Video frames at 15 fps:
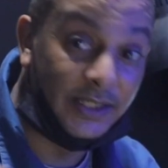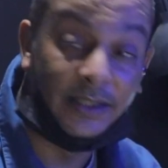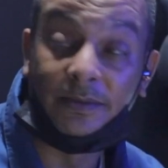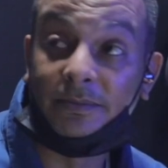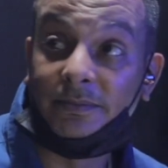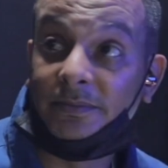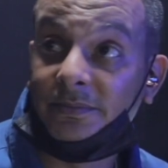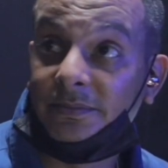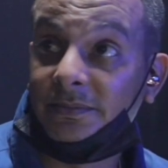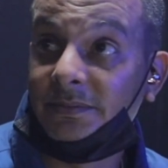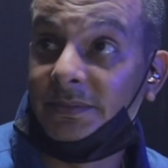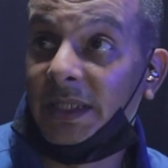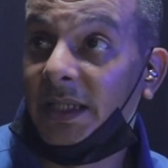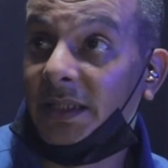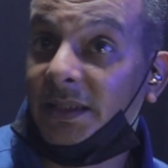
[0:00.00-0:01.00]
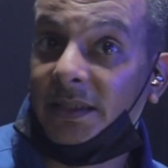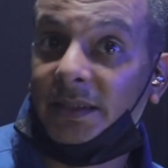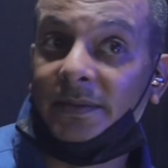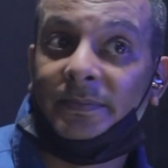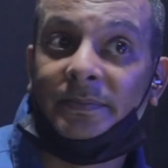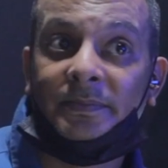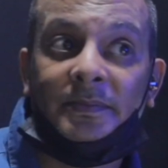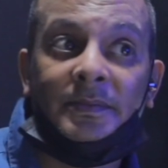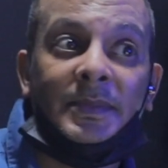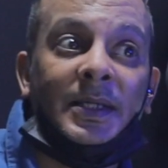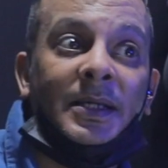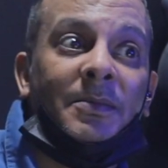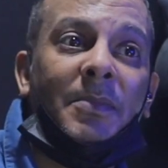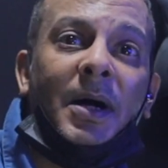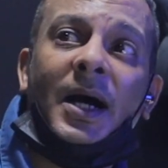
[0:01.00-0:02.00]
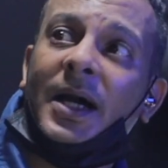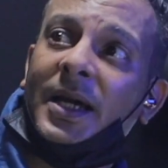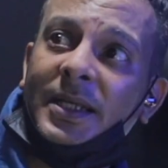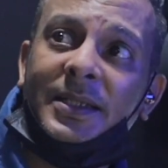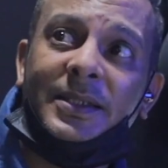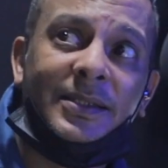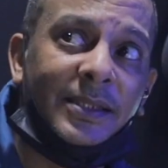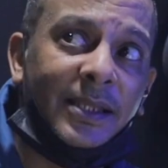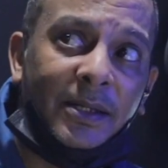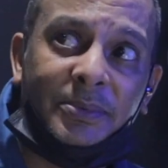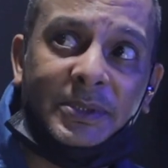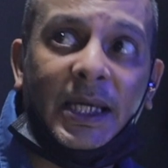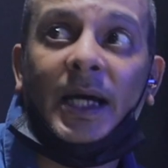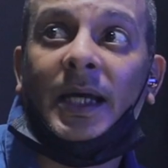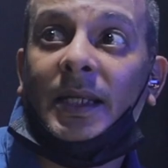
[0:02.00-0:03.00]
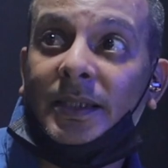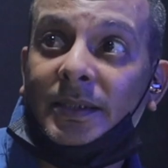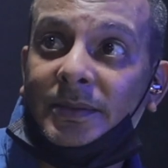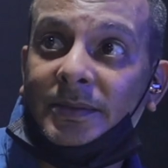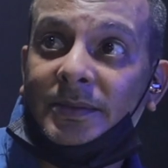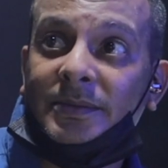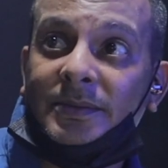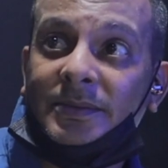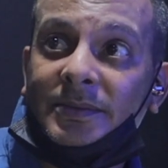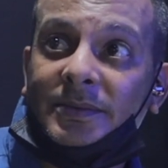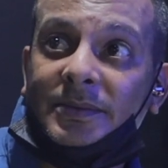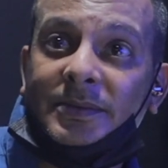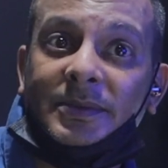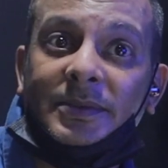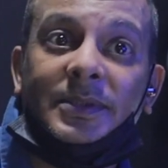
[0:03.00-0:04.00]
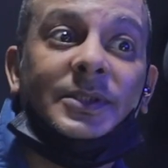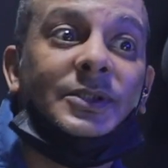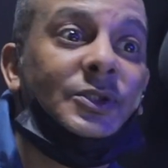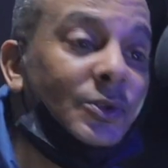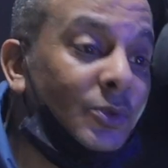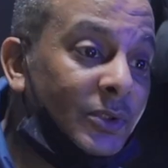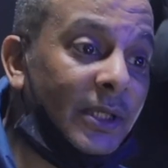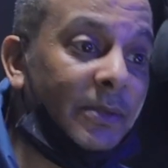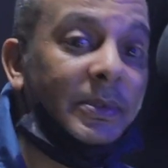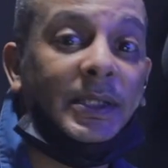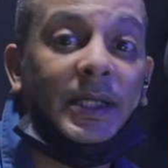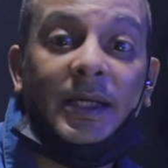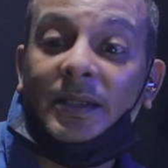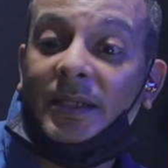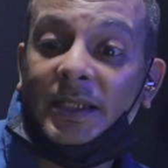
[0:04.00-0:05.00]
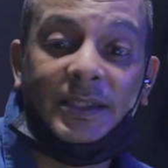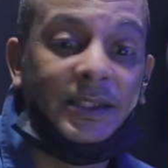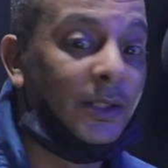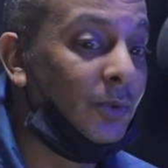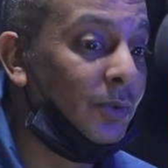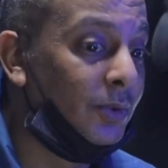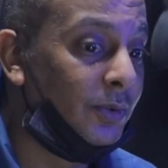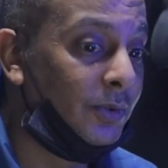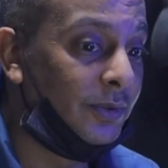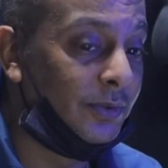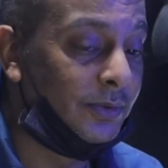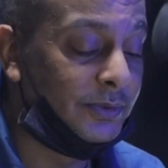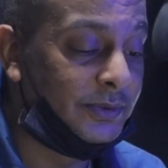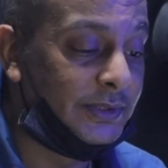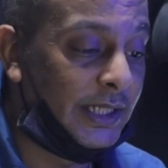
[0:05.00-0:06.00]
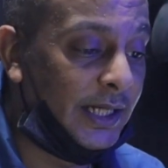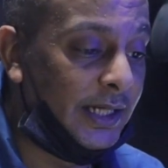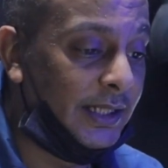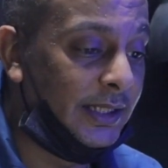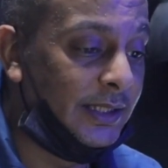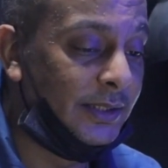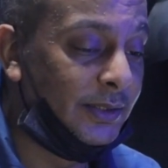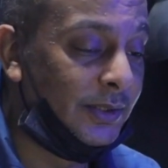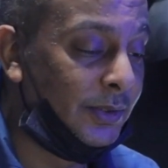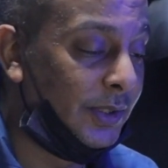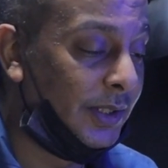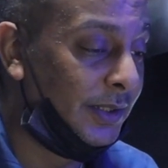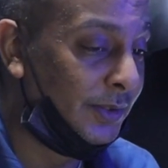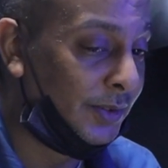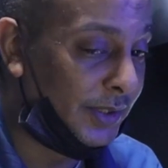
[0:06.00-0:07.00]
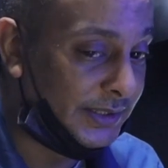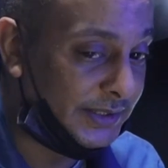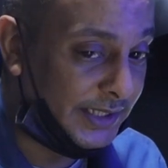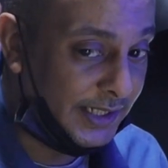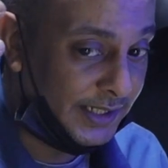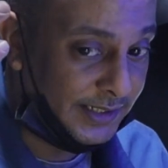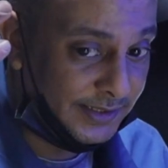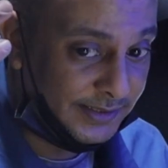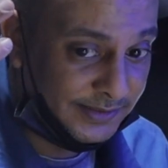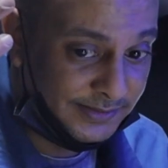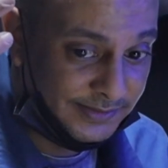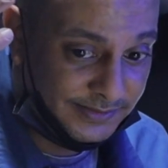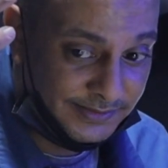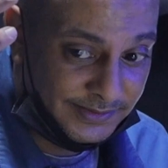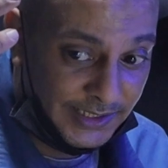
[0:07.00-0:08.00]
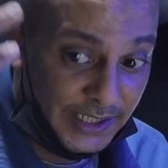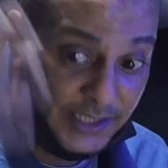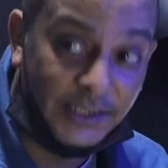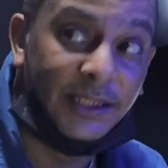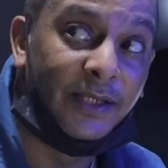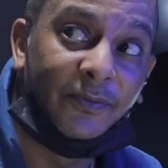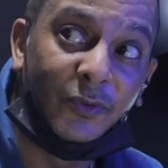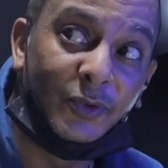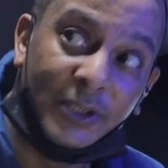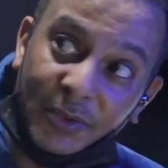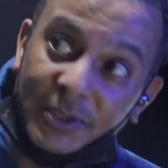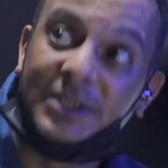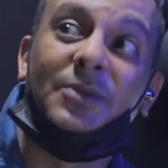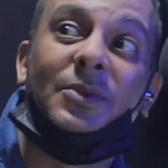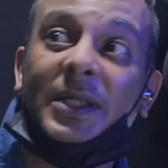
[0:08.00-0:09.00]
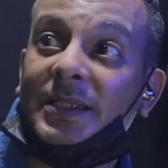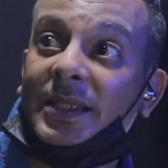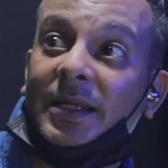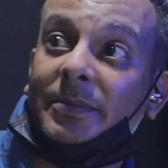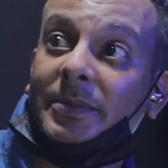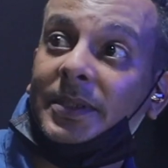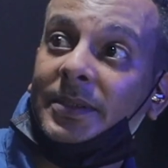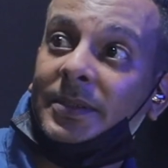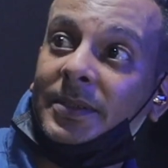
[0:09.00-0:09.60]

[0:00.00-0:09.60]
رضاهم يعني ما اخليه يطلع بسهاله شنو تبي حتى لو ساعة لو لو اضطر ارد له فلوسه واسوي له طلبه